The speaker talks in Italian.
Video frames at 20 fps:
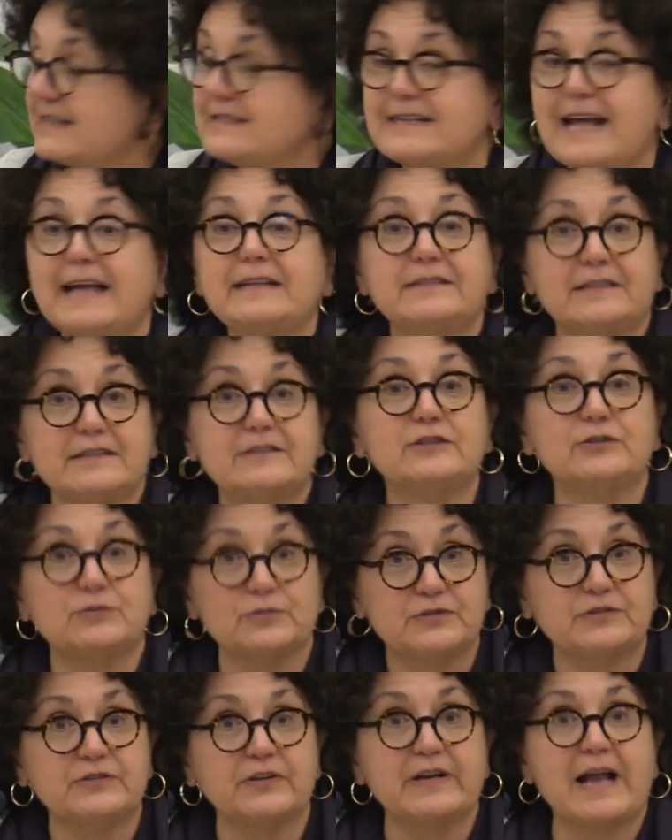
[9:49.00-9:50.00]
assetti
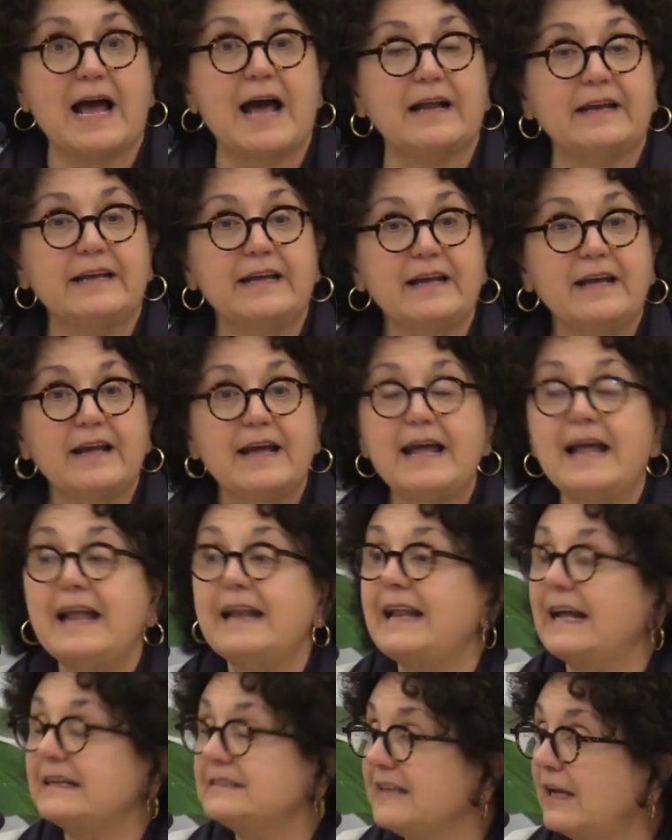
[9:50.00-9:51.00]
istituzionali,
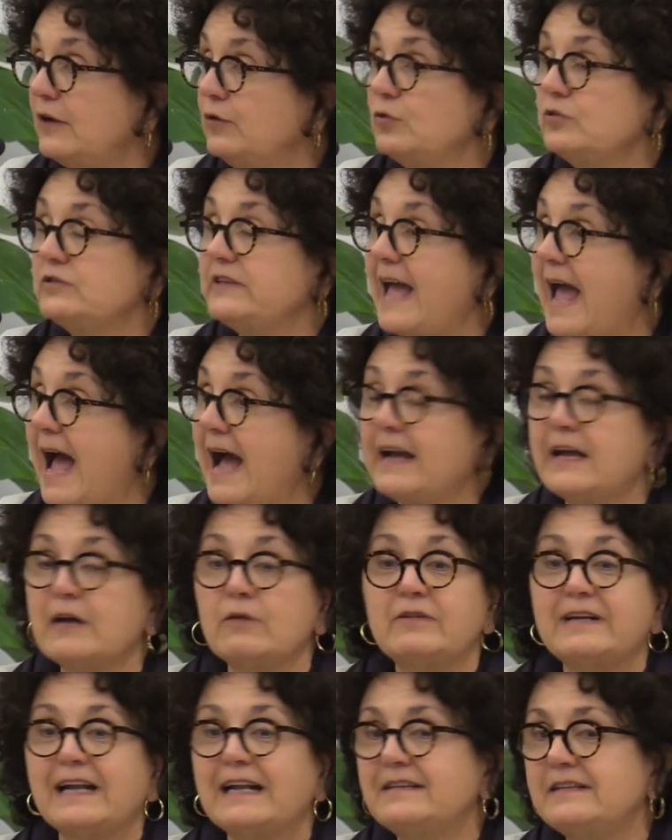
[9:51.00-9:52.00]
la salute è anche
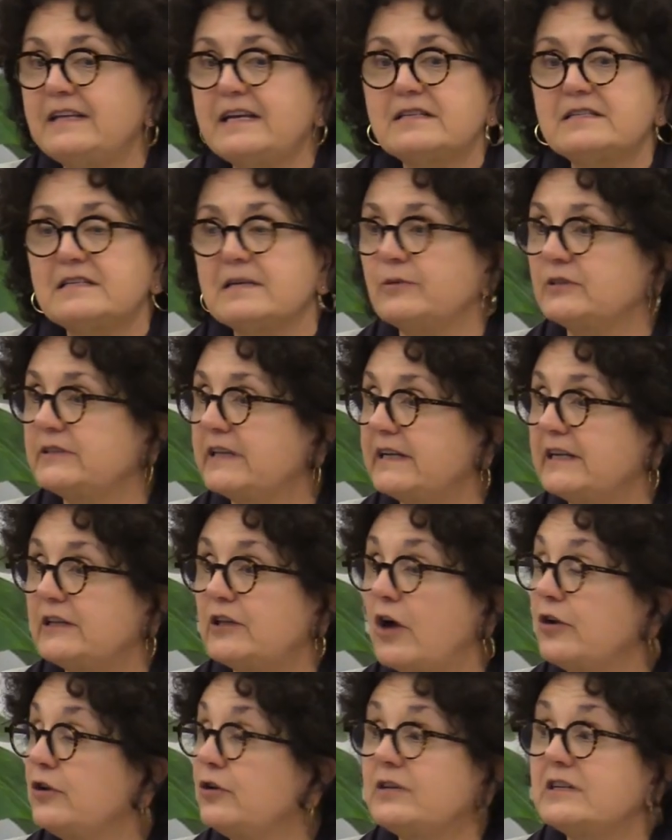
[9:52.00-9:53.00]
un grandissimo
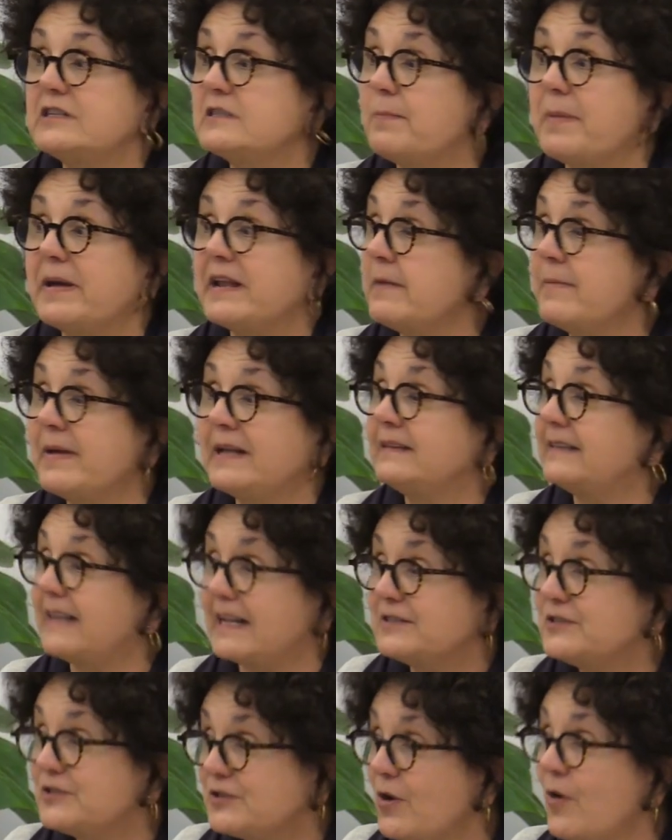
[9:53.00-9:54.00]
territorio di
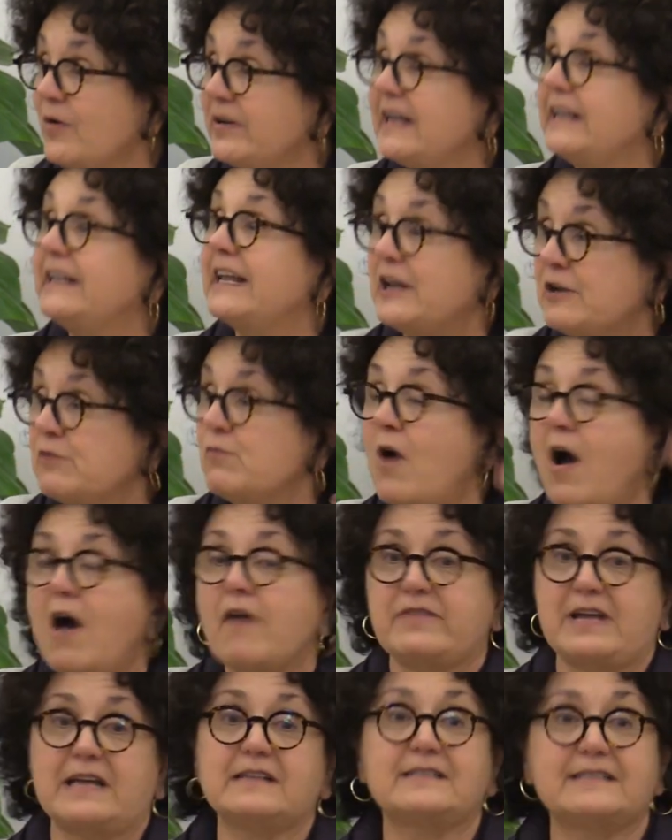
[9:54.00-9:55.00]
sperimentazione dei
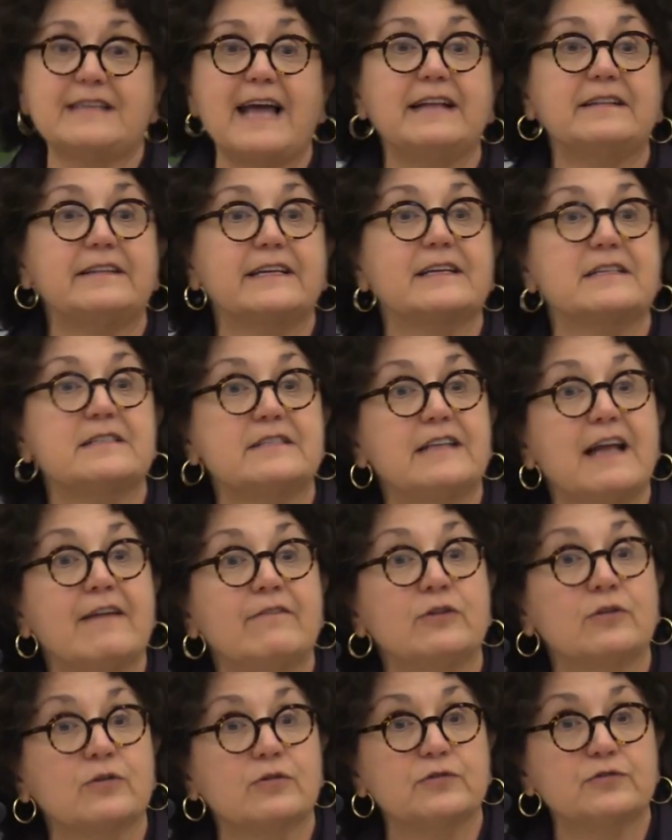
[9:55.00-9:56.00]
nuovi assetti che si
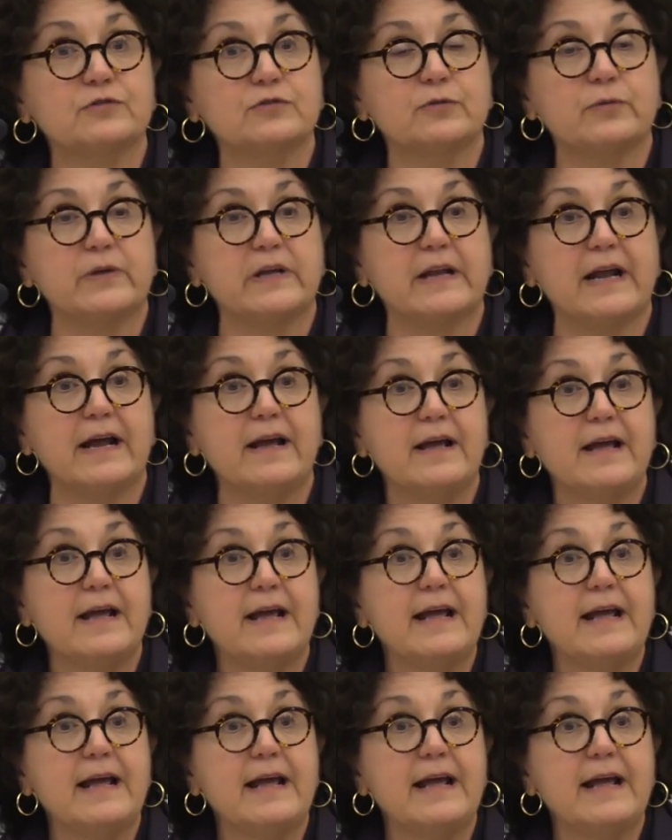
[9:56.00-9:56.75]
devono costruire.